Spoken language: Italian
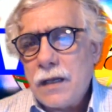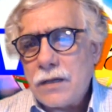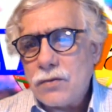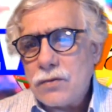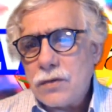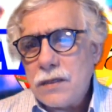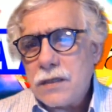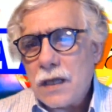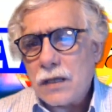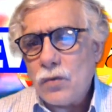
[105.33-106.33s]
la
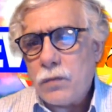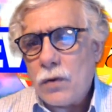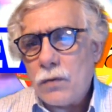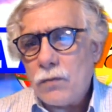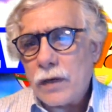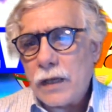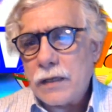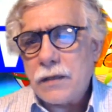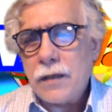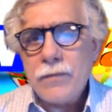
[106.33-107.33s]
giustizia Dupont
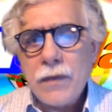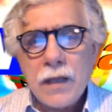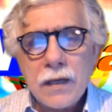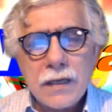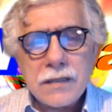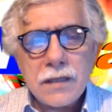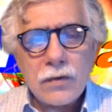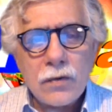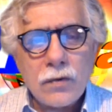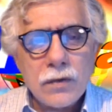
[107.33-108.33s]
Moretti
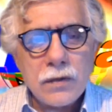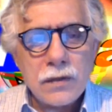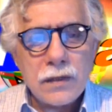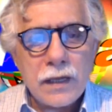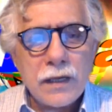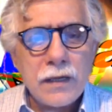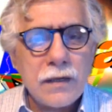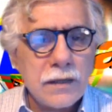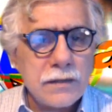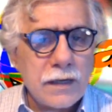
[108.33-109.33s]
restano
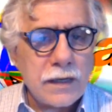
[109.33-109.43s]
eh, le,